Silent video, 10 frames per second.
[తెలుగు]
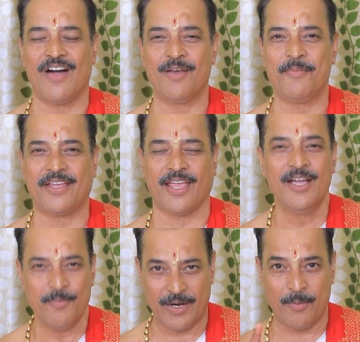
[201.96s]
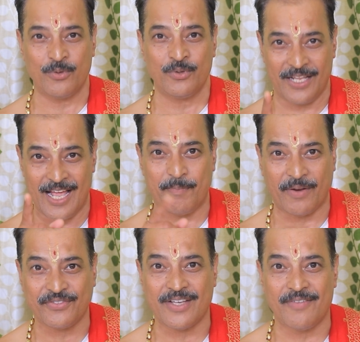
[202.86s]
వాల్మీకి మన ముందు ఇలా
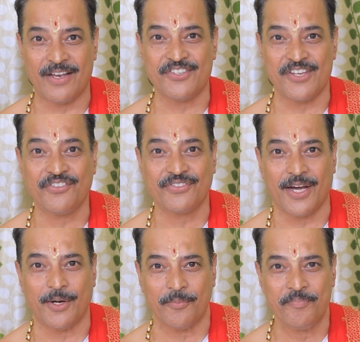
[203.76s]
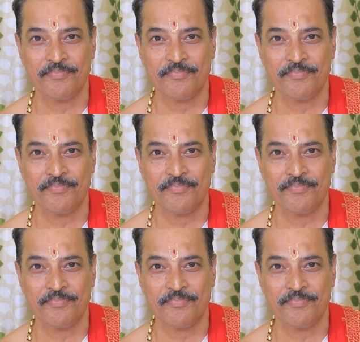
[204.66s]
ప్రస్తావన చేస్తాడు